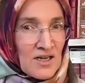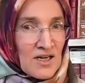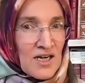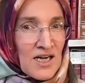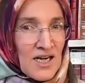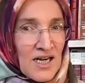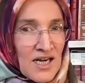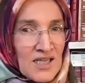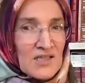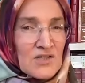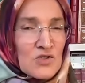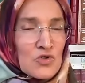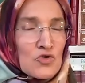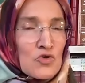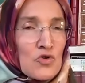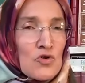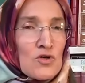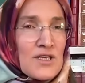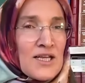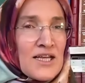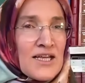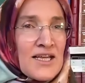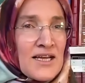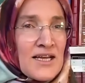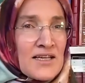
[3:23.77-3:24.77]
hak
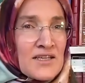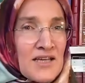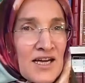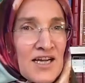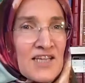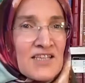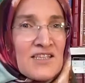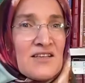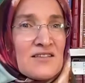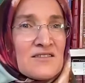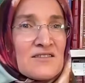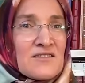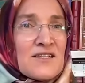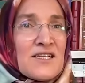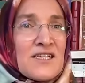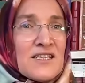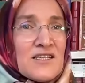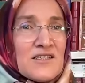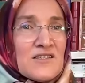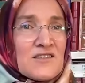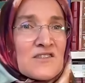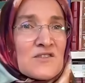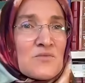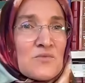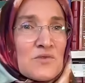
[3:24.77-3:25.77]
söyleyen
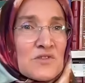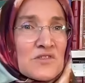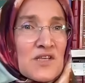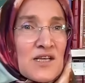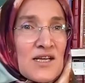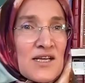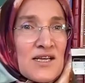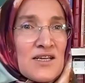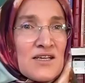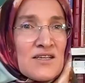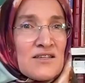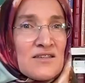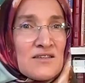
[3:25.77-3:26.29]
ayetleriz biz.